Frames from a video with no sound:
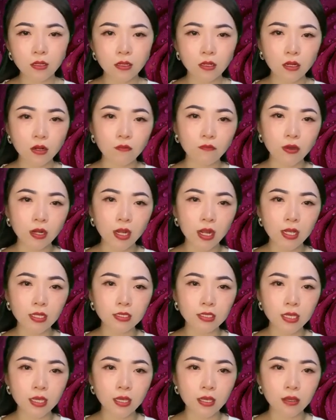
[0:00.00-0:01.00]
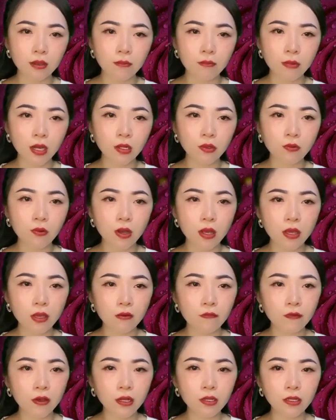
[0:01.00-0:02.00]
Không vấn đề gì, mắt cô
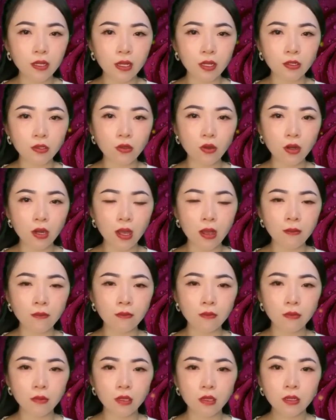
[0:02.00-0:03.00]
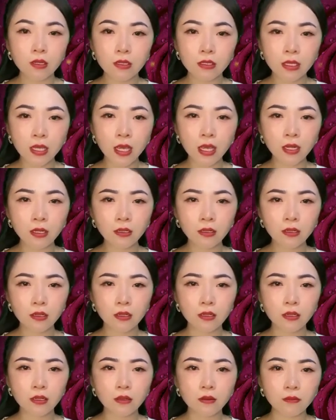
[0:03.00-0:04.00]
ấy vẫn nhìn tốt lắm. Nhìn?
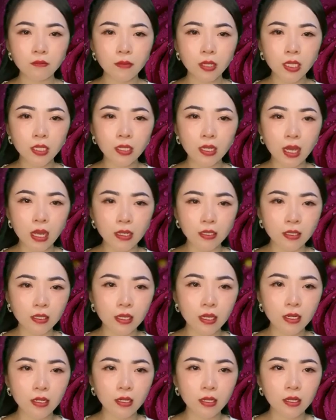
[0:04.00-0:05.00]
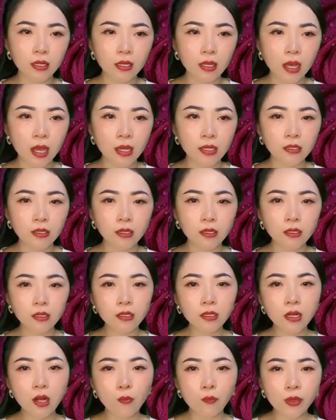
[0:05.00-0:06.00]
Mình ngạc nhiên, anh nhớ
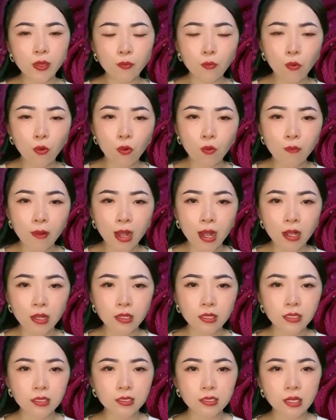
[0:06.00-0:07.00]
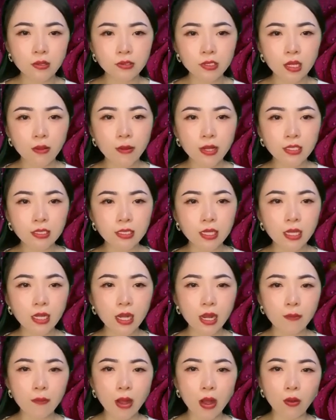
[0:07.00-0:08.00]
Ngọc bị mù mà, sao giờ bác sĩ
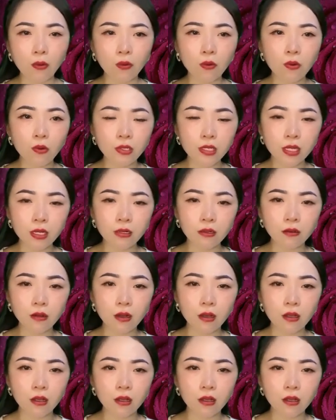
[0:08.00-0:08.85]
lại bảo cô nhìn được?